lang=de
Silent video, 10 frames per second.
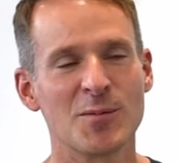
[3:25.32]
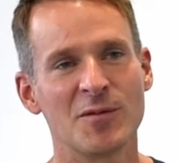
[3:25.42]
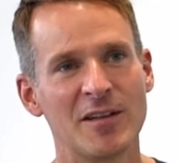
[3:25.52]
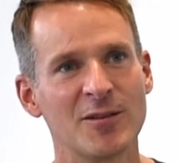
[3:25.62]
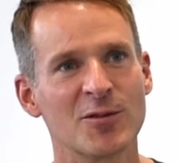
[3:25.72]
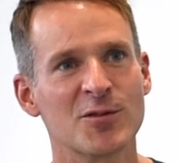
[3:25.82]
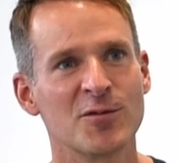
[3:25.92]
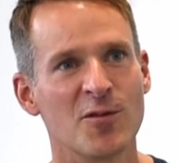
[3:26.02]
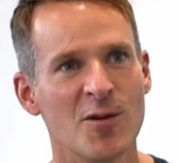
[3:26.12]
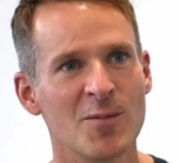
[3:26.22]

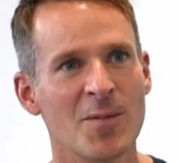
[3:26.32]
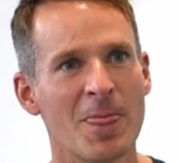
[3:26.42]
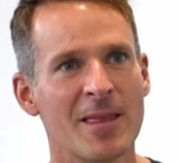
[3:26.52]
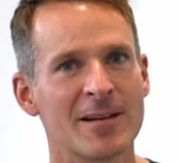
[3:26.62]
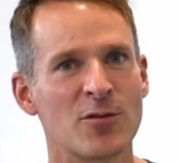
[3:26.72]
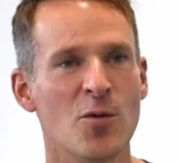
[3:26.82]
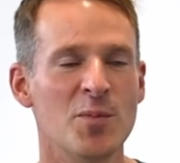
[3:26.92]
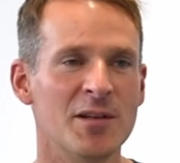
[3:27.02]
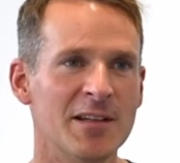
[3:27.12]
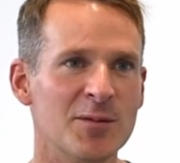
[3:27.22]
Bewegungsform
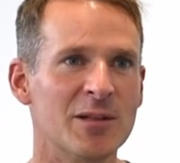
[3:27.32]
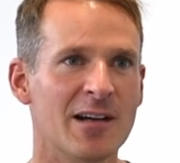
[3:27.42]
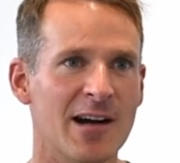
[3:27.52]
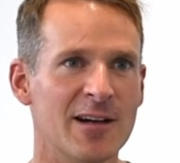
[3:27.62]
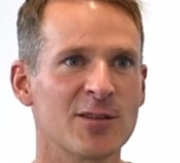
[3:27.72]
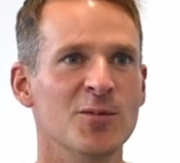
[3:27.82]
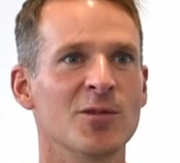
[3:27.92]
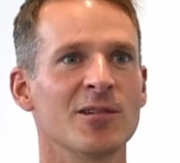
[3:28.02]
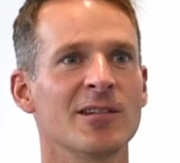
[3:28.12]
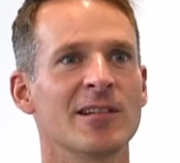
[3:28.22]
kombiniert mit der
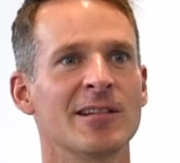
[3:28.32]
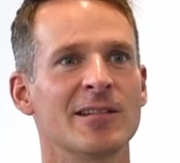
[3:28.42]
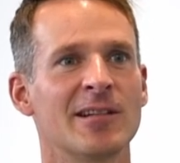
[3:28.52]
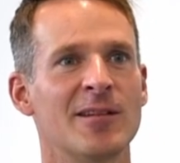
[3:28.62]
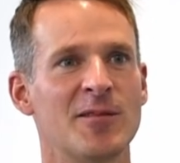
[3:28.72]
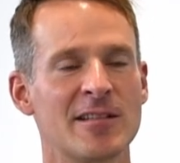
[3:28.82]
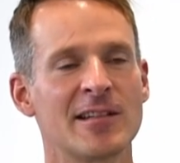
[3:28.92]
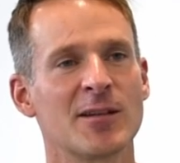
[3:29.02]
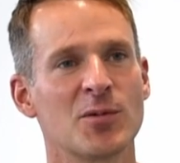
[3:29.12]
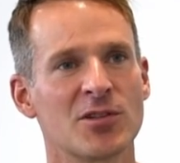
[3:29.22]
Atmung äh, ein
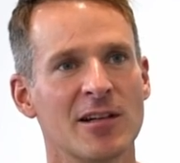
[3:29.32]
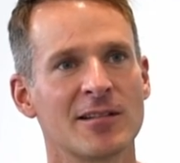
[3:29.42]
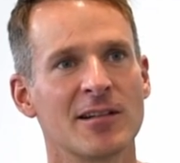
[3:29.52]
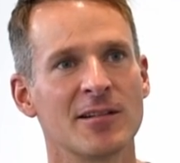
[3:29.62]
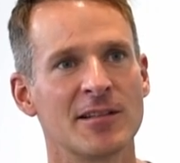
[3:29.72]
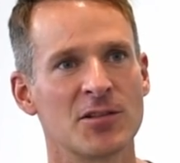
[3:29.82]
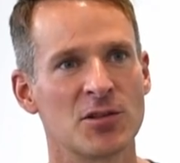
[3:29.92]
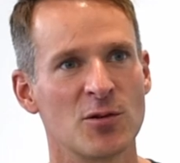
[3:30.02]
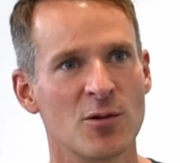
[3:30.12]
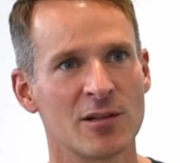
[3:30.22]
wesentlicher Bestandteil des
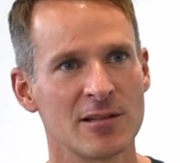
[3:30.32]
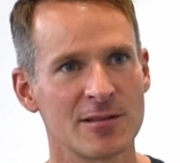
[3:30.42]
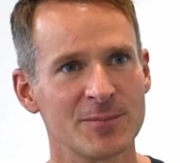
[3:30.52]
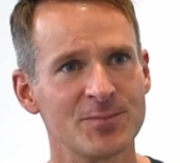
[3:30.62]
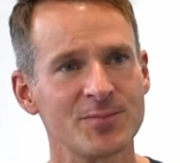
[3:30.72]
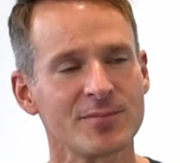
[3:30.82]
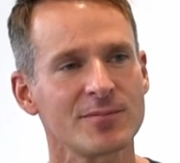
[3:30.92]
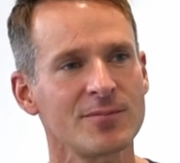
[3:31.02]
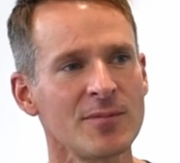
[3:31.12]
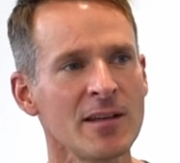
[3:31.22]
Qigong ist.
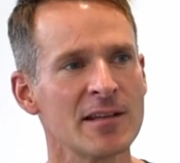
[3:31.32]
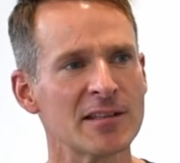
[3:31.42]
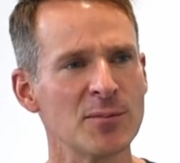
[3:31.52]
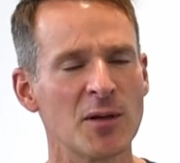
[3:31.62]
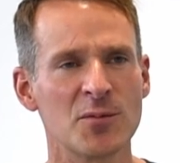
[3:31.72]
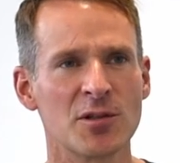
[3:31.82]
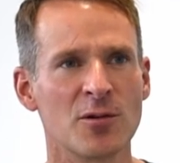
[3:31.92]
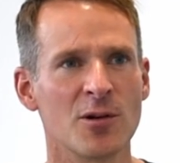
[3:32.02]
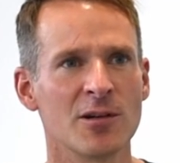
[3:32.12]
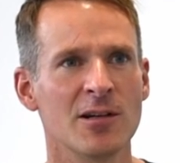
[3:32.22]
Es gibt beim
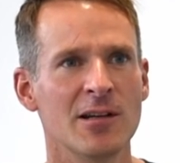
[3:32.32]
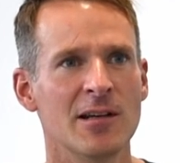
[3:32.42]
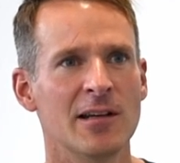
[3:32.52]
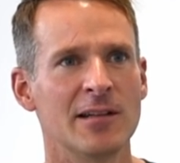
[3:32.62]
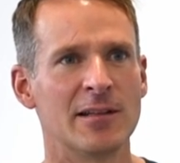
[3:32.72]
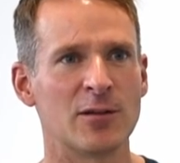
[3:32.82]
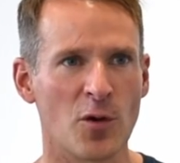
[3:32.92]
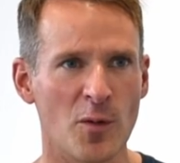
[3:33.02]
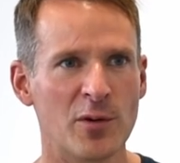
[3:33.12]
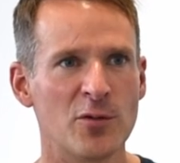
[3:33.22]
Qigong die
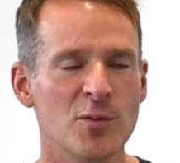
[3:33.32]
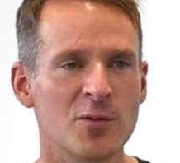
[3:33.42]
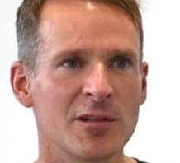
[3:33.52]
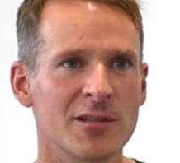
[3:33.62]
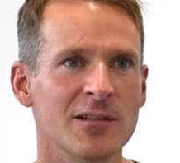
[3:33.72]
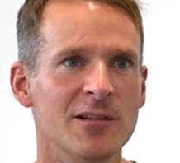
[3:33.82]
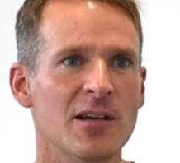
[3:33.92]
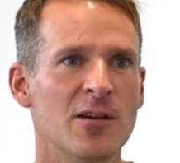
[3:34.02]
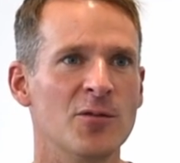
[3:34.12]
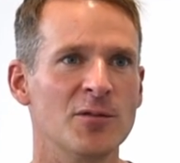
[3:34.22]
Körperübungen
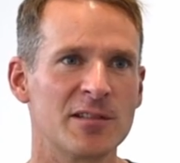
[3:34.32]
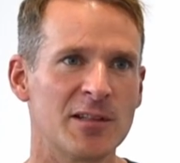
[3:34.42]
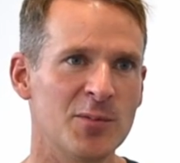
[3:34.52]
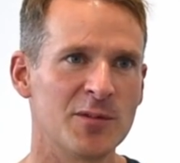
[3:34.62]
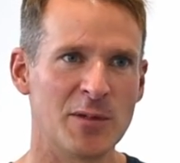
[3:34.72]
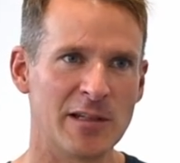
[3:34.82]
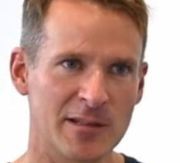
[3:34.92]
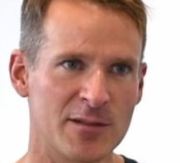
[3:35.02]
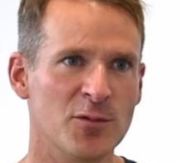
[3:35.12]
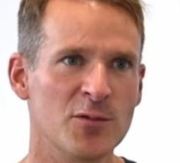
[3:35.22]
und es gibt
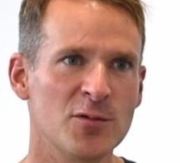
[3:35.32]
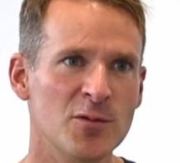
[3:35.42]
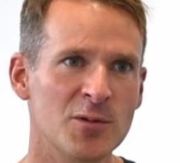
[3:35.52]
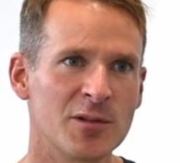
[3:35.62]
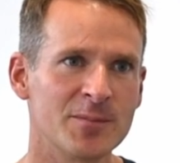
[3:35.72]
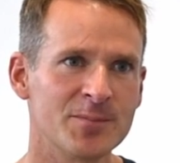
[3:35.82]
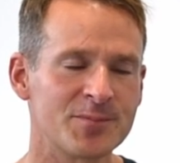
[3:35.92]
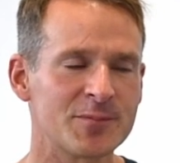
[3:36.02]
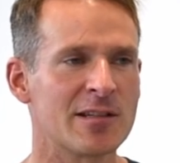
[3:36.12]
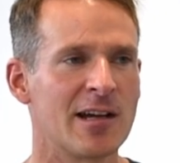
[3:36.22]
Meditationsübungen.
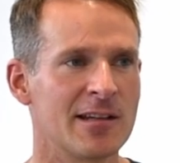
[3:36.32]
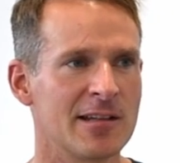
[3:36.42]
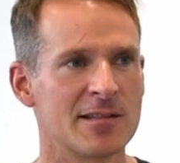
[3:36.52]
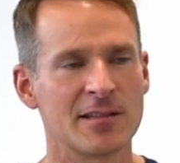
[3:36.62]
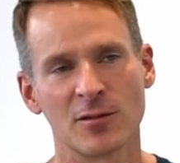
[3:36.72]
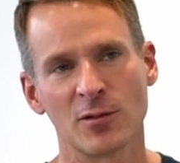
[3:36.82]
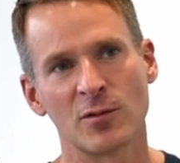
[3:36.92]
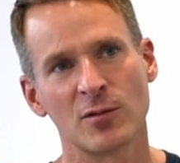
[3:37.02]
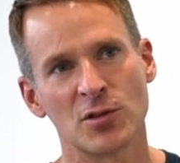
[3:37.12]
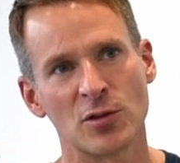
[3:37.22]
Das eine nennt sich also
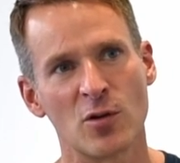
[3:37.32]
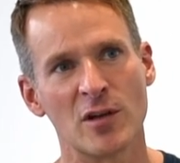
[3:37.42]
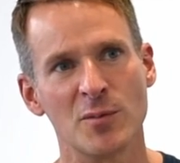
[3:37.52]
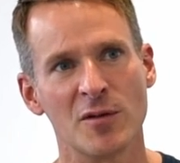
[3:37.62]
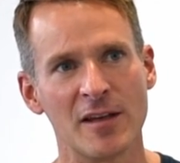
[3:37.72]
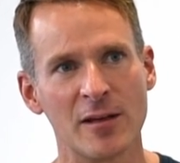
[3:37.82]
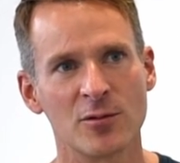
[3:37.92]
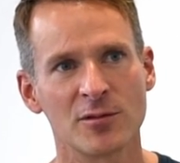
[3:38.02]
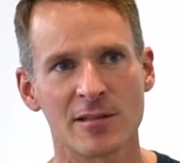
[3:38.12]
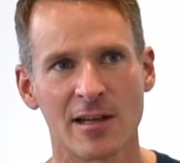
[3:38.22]
Qigong in
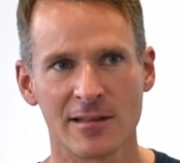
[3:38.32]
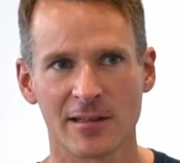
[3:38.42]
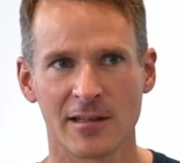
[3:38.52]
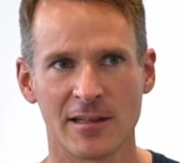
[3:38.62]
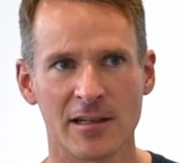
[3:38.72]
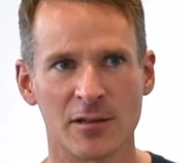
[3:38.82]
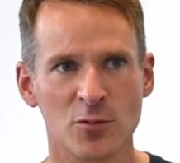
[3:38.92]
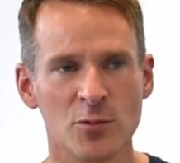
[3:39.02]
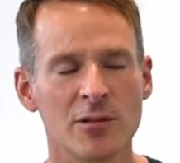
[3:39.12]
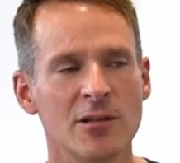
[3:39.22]
Bewegung, das andere eher in
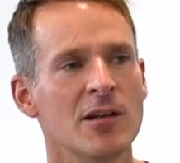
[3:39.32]
Ruhe.